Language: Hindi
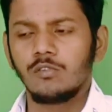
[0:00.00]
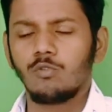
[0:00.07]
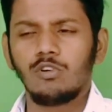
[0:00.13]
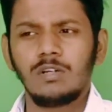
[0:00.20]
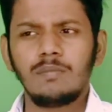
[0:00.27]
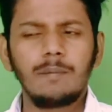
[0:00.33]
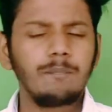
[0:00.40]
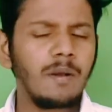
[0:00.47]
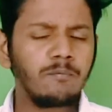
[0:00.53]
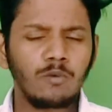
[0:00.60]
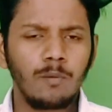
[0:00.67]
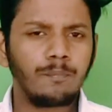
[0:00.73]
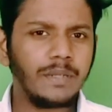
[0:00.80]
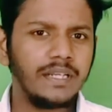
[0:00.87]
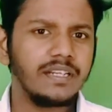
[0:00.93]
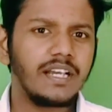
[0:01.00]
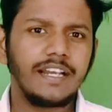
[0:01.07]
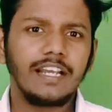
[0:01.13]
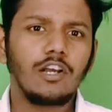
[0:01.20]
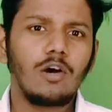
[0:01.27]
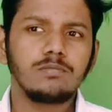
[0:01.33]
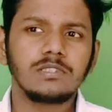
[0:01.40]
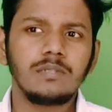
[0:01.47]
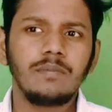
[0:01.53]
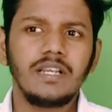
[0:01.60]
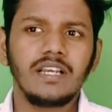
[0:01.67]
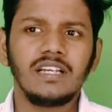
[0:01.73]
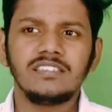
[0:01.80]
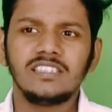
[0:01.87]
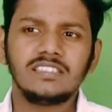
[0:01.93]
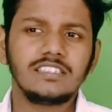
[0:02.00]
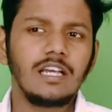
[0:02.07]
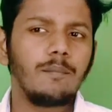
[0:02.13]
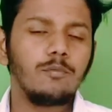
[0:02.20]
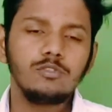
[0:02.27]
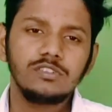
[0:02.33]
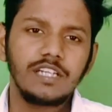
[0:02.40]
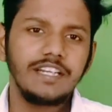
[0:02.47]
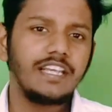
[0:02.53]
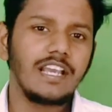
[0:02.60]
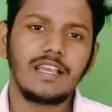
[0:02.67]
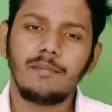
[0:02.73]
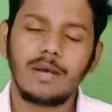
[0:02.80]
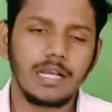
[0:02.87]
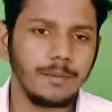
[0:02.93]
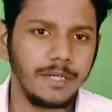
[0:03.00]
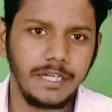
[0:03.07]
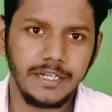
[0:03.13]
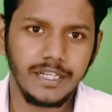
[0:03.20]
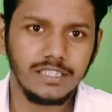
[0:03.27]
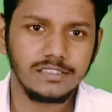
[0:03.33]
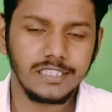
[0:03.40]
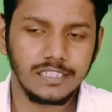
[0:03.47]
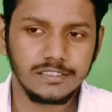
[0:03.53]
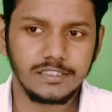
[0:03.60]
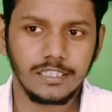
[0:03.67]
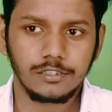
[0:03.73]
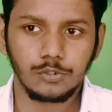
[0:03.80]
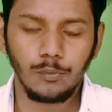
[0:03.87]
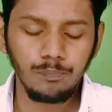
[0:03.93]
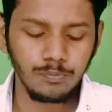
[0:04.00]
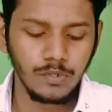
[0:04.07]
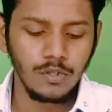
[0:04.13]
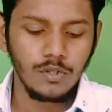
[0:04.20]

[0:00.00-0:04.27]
गूगल मैप पे आपको पिन करने का ऑप्शन मिलेगा जिससे आप उस एरिया के बारे में डिटेल्स जान सकते हो